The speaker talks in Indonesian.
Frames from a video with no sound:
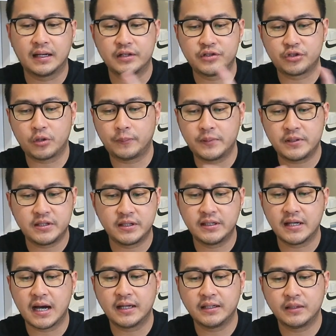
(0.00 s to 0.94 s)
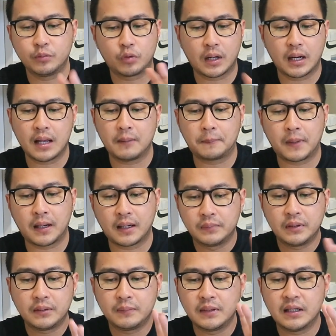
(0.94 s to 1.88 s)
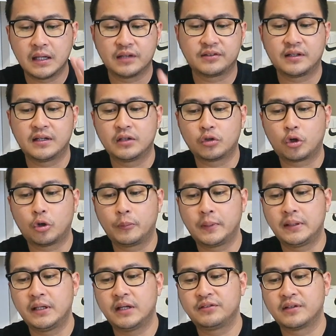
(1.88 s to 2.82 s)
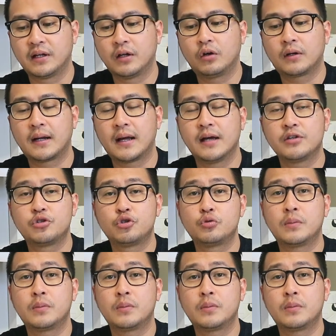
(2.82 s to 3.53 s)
Ada Shopee, jadi JDI, Bukalapak, Blibli, Lazada, Tokopedia, Zalora.